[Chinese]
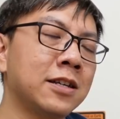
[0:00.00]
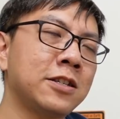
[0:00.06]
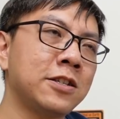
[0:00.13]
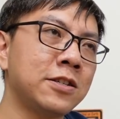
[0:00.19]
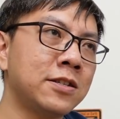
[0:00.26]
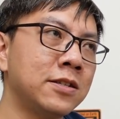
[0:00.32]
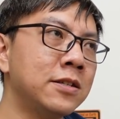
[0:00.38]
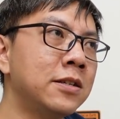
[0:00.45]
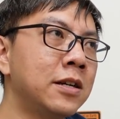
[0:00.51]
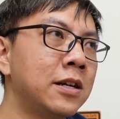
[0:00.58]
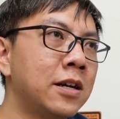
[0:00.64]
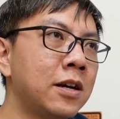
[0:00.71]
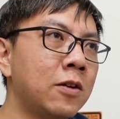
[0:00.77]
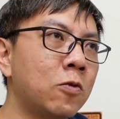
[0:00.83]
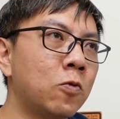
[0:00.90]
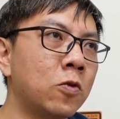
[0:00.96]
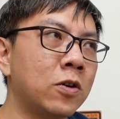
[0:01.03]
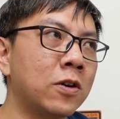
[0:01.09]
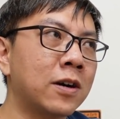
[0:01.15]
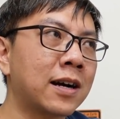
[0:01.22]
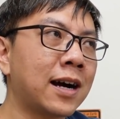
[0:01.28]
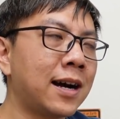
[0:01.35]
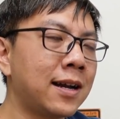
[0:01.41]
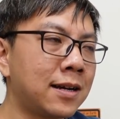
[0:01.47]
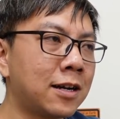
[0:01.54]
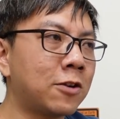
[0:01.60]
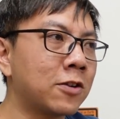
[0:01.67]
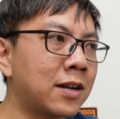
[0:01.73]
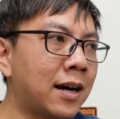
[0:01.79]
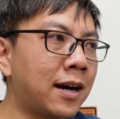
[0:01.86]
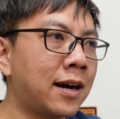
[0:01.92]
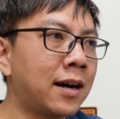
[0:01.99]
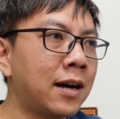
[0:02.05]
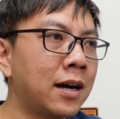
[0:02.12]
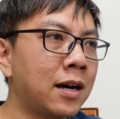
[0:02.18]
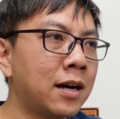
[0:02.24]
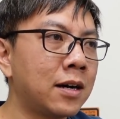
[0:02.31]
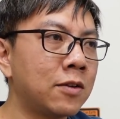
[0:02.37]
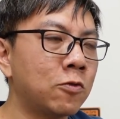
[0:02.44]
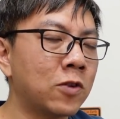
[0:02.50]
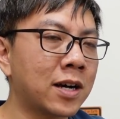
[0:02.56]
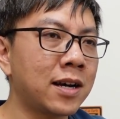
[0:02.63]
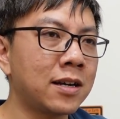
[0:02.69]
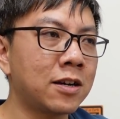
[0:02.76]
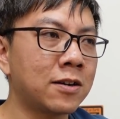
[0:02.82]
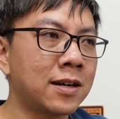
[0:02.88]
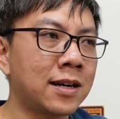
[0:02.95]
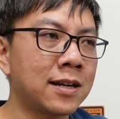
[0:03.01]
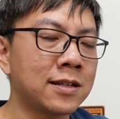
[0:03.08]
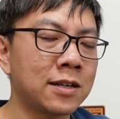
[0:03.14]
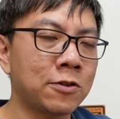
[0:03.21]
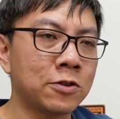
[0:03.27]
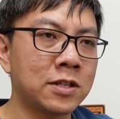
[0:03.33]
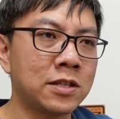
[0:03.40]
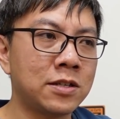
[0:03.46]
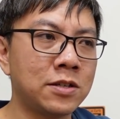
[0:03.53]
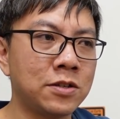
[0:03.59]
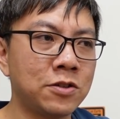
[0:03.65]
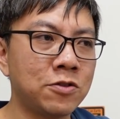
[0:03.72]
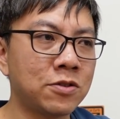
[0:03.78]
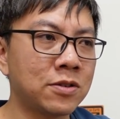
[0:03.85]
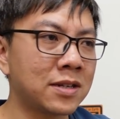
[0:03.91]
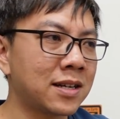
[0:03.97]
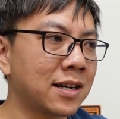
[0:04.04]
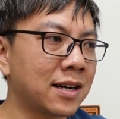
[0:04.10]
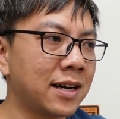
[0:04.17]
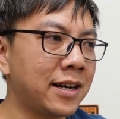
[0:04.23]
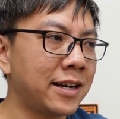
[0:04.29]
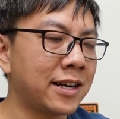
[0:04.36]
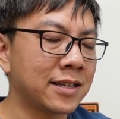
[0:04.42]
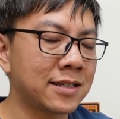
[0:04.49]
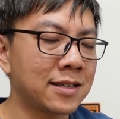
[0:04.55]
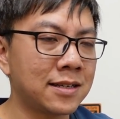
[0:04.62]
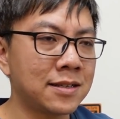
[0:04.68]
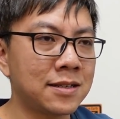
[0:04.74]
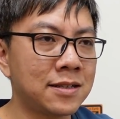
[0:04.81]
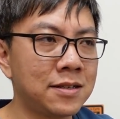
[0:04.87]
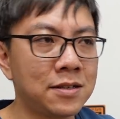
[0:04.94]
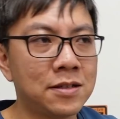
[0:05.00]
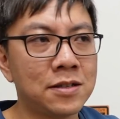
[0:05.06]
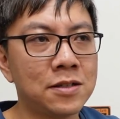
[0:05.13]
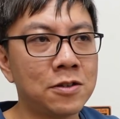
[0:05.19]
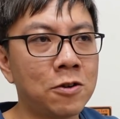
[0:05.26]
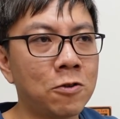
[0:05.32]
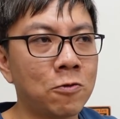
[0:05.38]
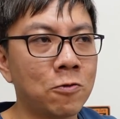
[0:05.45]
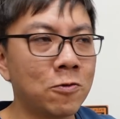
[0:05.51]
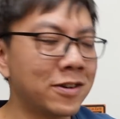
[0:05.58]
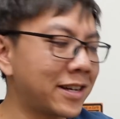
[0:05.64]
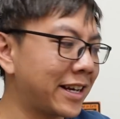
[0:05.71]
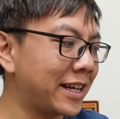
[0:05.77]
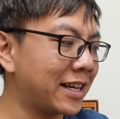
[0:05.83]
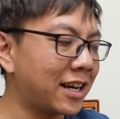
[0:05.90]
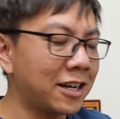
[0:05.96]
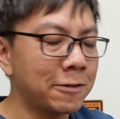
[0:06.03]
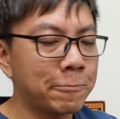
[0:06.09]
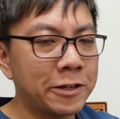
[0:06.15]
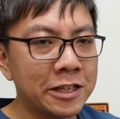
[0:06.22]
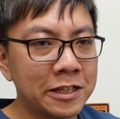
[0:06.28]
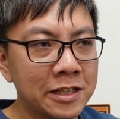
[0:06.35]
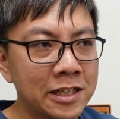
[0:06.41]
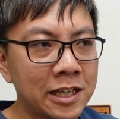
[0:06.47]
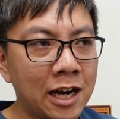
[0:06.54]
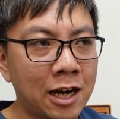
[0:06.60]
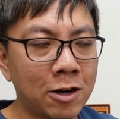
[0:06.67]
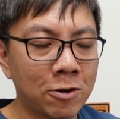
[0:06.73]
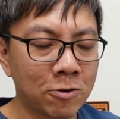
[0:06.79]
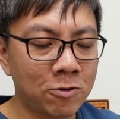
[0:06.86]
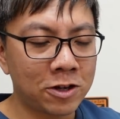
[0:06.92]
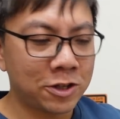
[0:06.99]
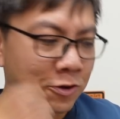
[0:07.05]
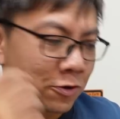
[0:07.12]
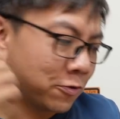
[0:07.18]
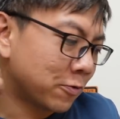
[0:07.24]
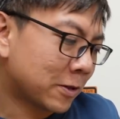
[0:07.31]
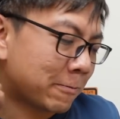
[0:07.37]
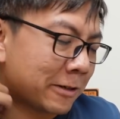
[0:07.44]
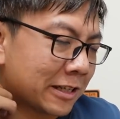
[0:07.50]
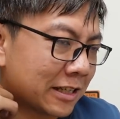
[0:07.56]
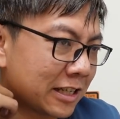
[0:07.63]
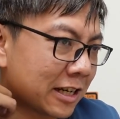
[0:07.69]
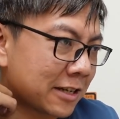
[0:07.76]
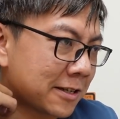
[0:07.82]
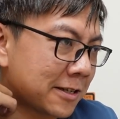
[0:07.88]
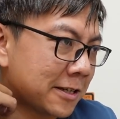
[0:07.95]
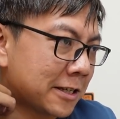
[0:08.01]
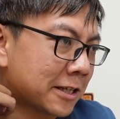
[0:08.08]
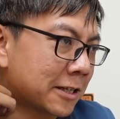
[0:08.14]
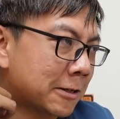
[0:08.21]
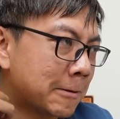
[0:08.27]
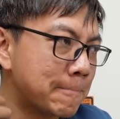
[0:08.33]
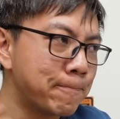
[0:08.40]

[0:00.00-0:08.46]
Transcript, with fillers: 其实我看到它。我看到它要使用大概两三次之后，我给它的评价哦，快速的评价是一个，